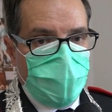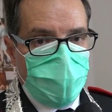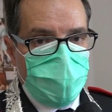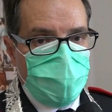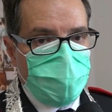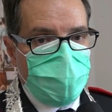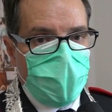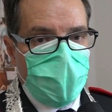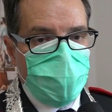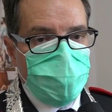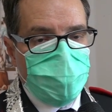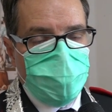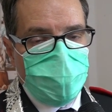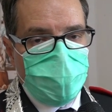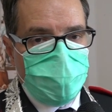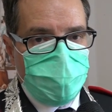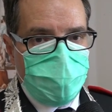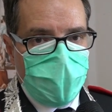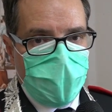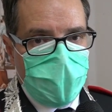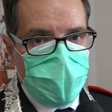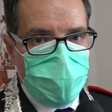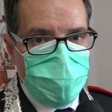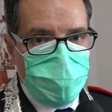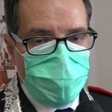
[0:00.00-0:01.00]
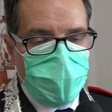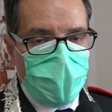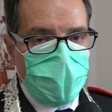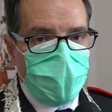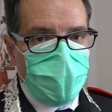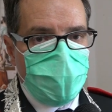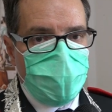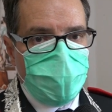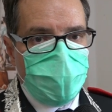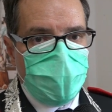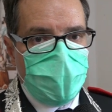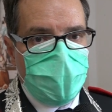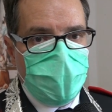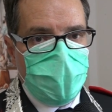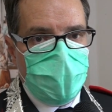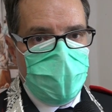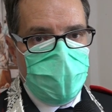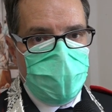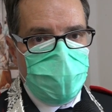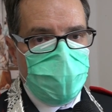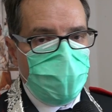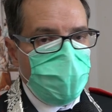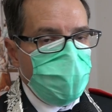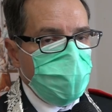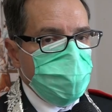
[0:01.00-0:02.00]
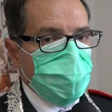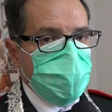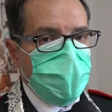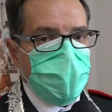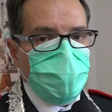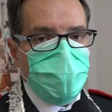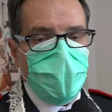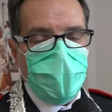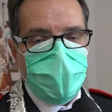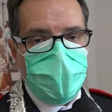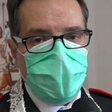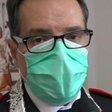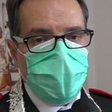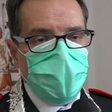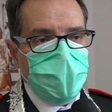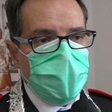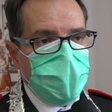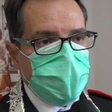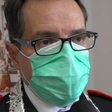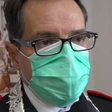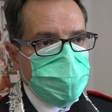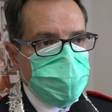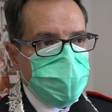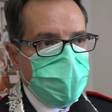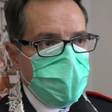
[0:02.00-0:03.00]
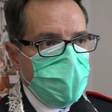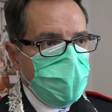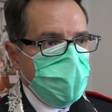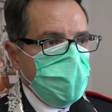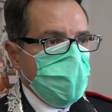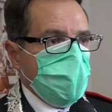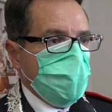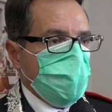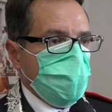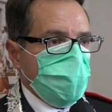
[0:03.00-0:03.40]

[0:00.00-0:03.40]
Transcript: ha un po' soppresso alcuni nostri modi di essere,